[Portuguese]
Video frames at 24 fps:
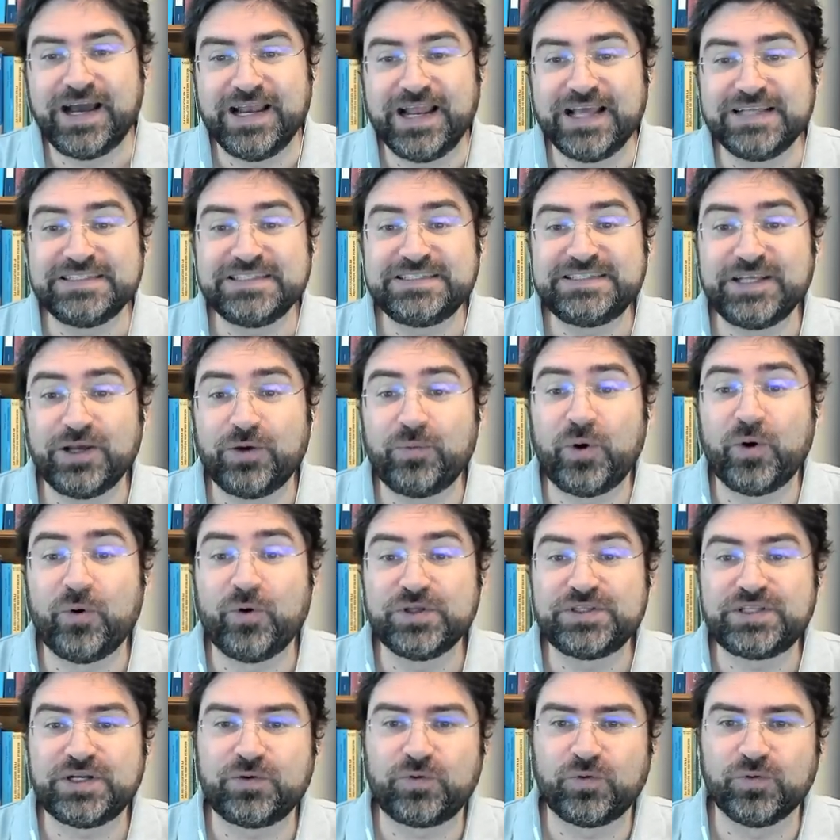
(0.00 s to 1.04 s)
Aliás, isso é uma
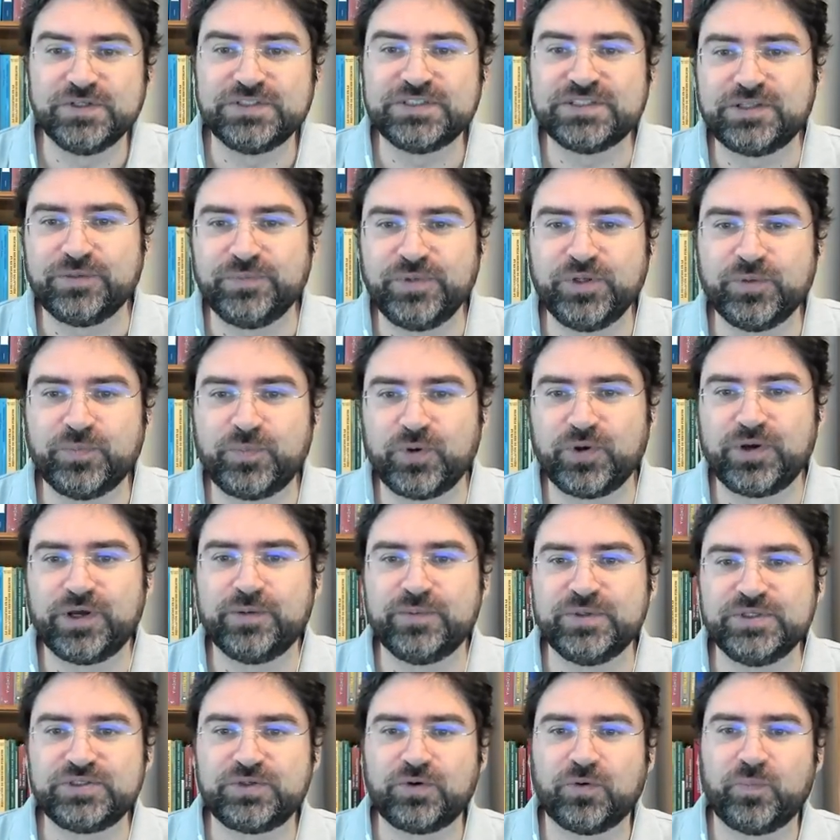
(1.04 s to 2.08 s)
outra coisa também do
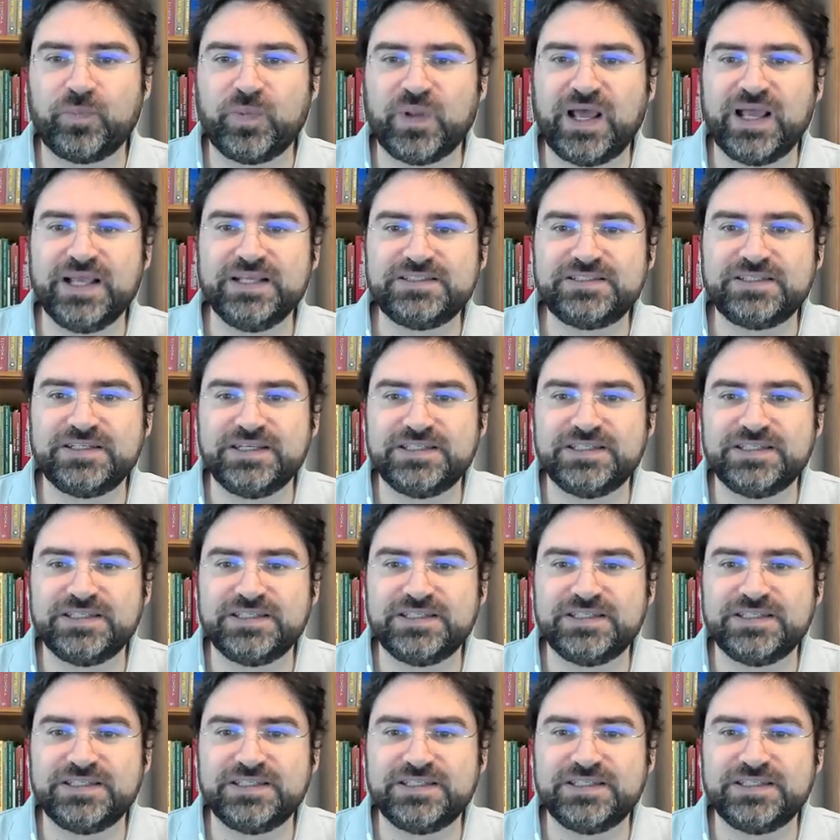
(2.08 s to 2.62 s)
programa de compliance